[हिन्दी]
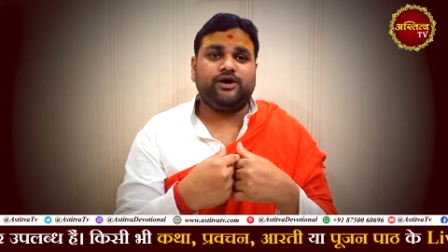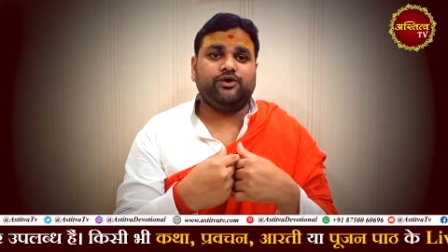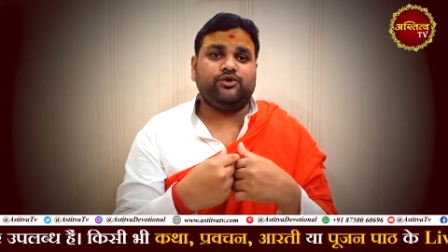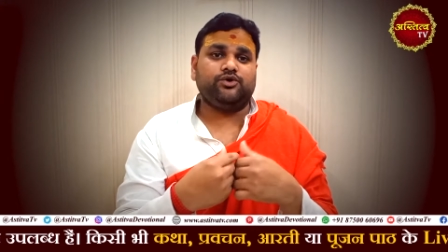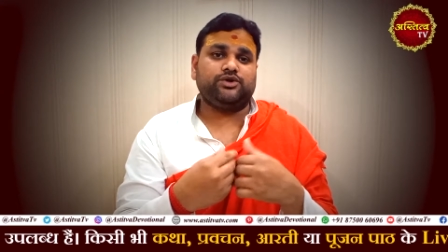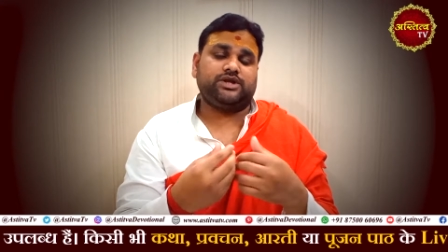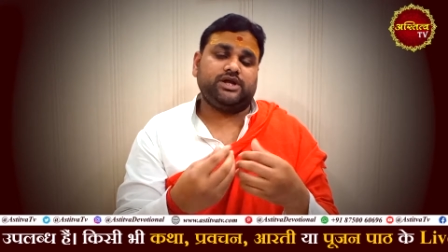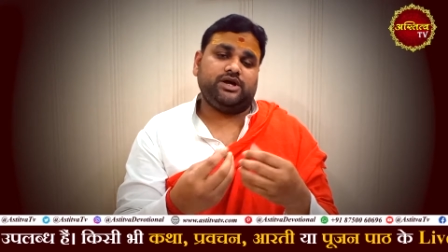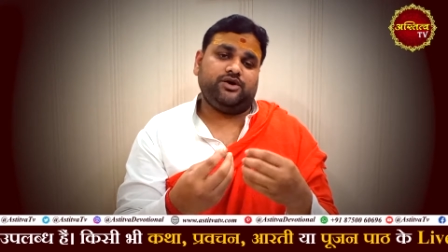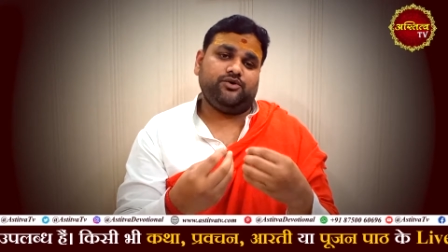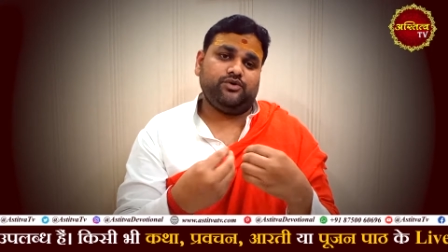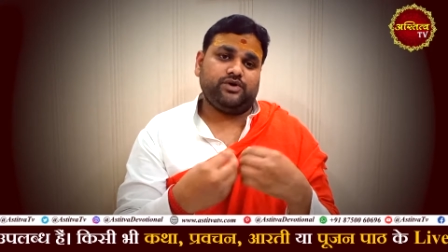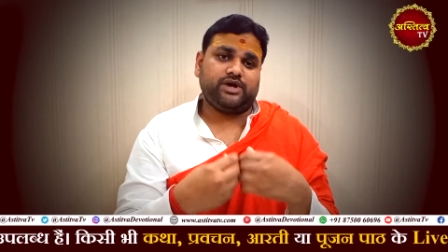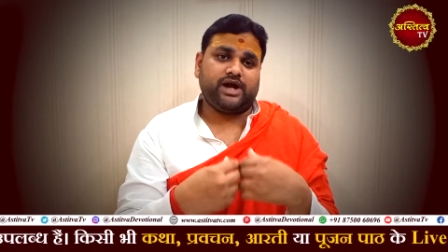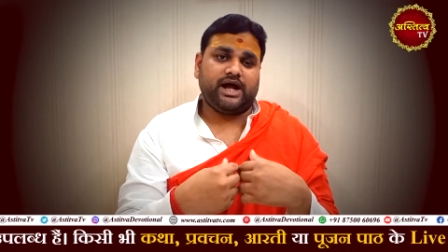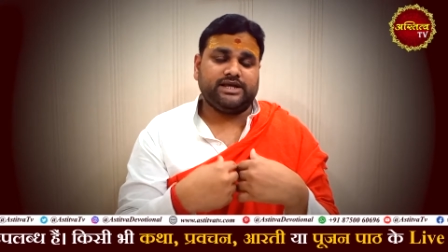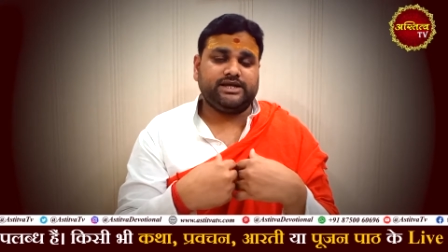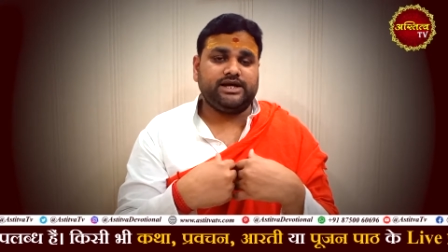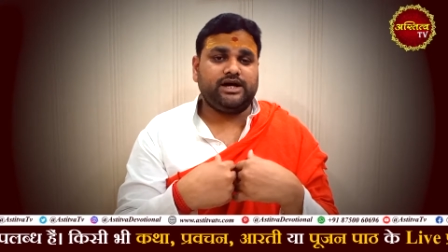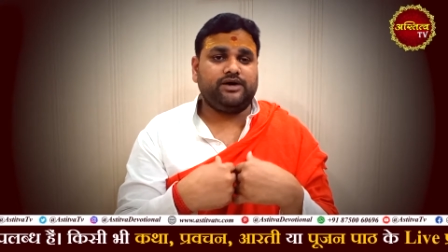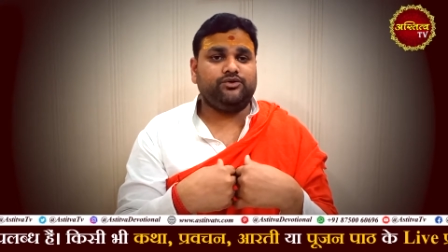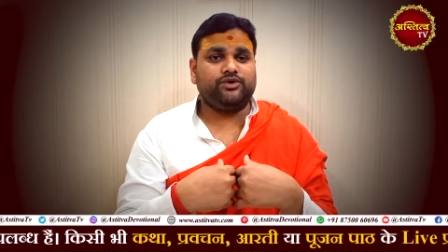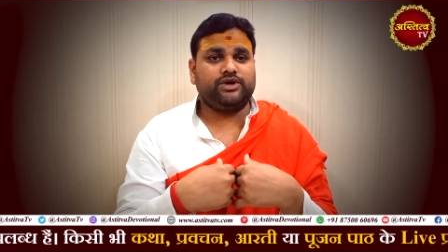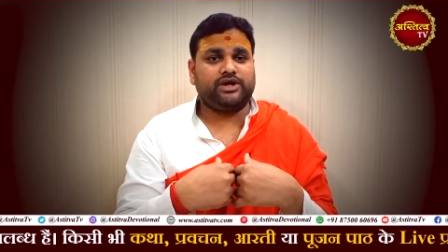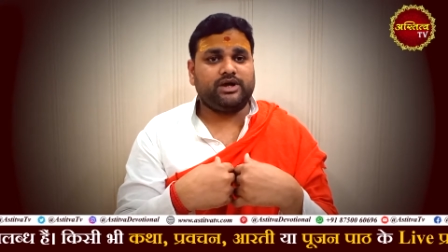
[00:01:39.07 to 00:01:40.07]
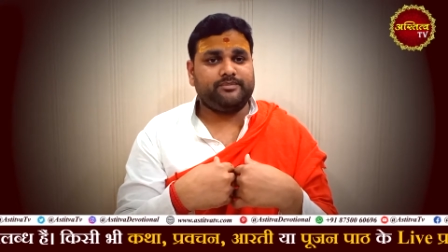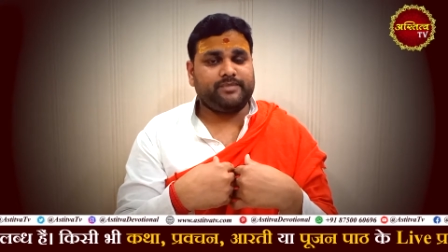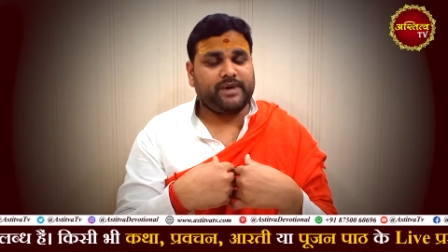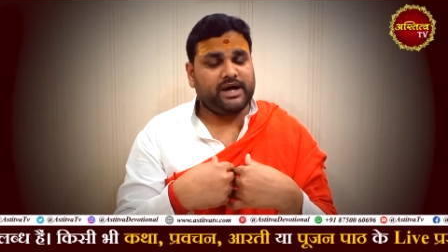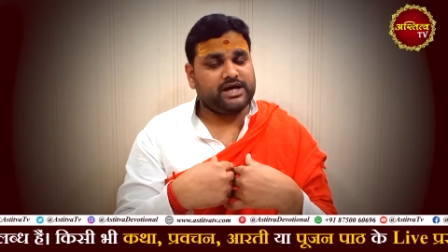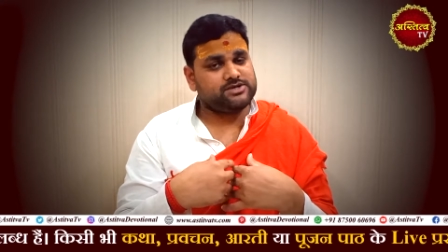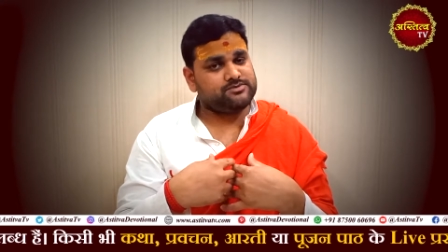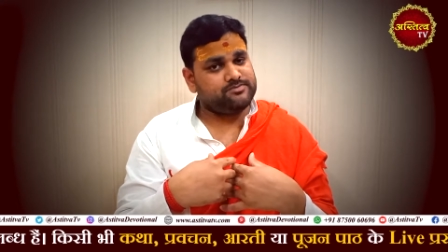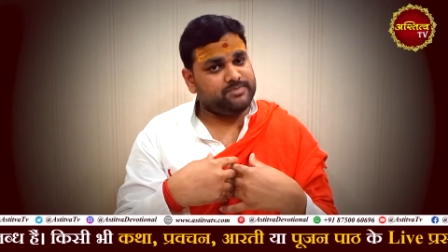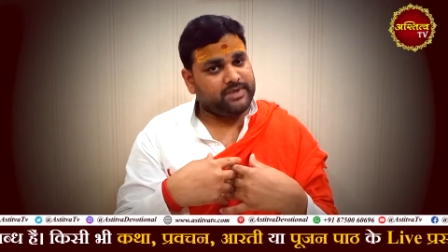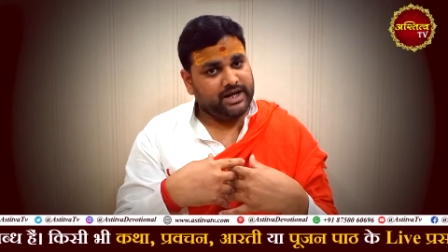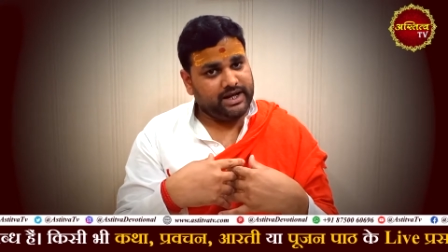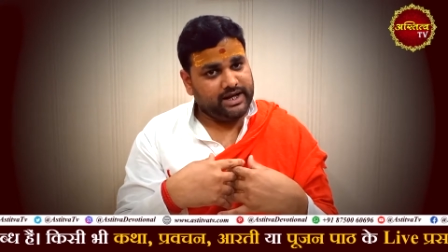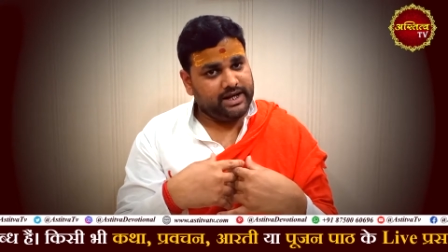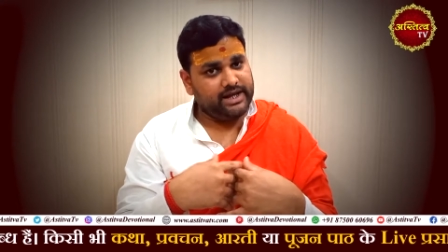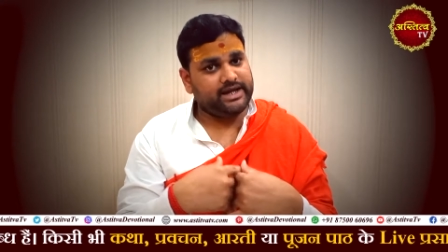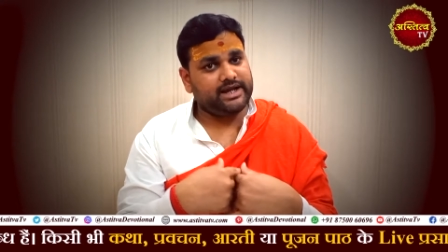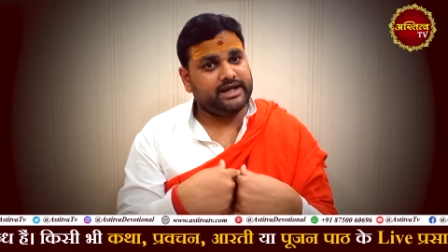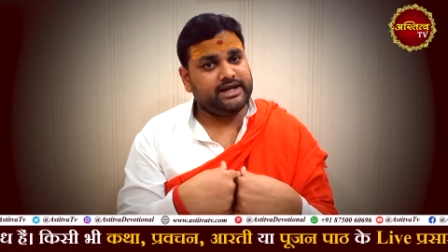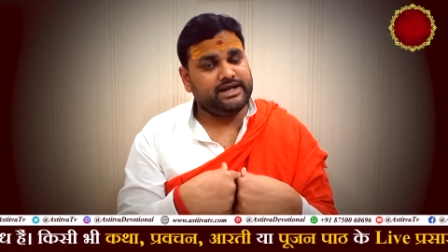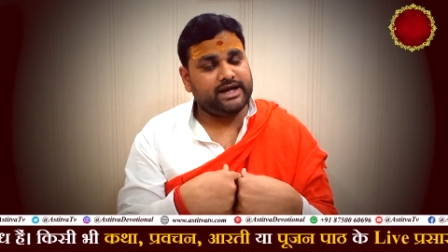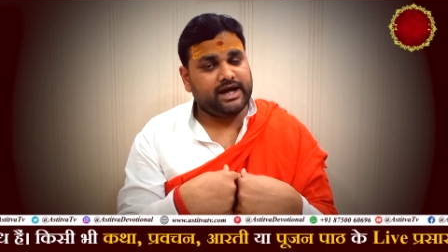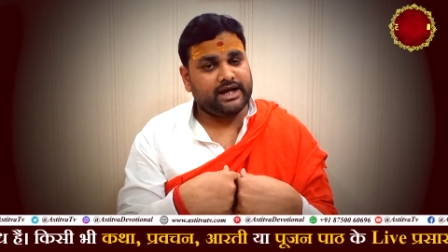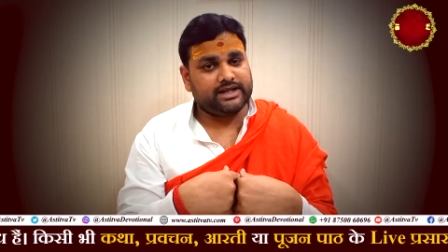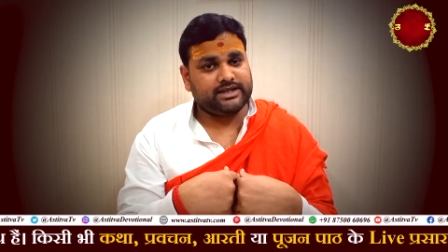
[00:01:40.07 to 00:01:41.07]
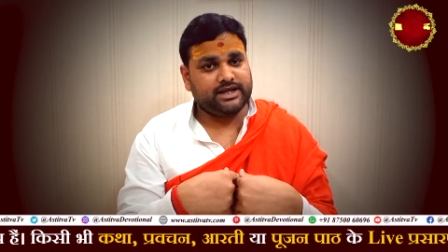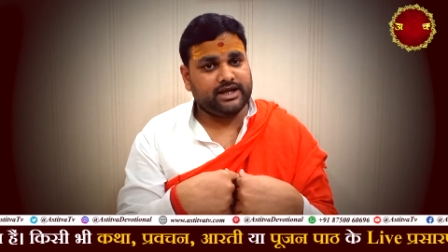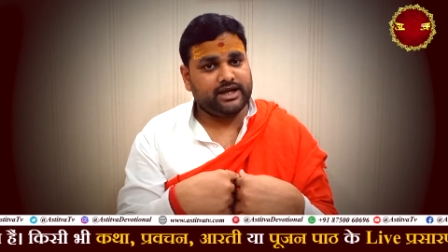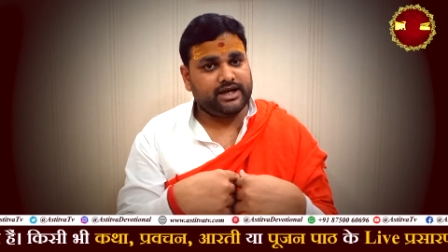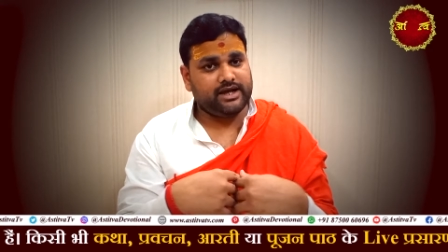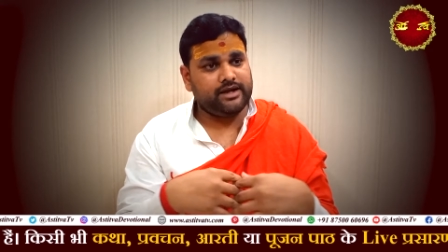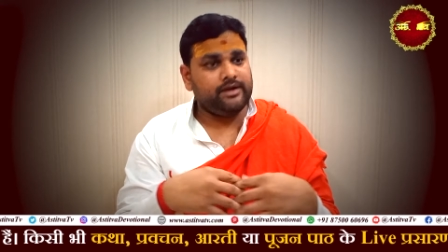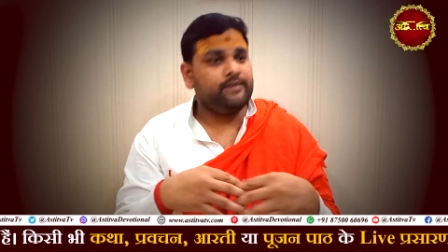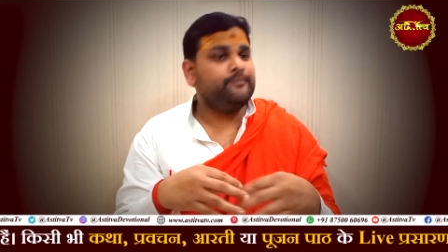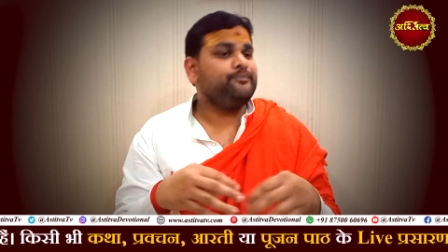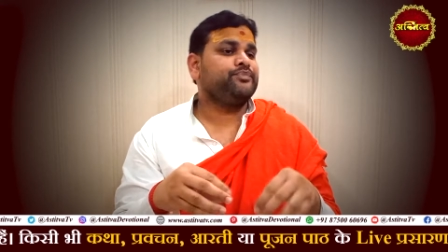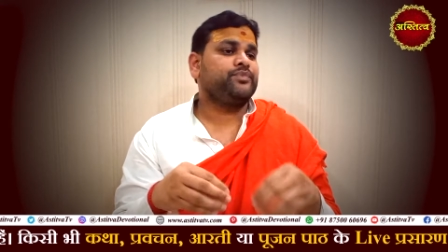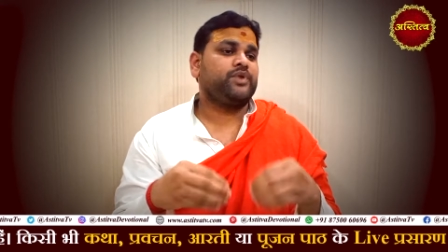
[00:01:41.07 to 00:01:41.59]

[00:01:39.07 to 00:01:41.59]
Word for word: होते हैं वो राजा उनके पास मिलने के लिए आते हैं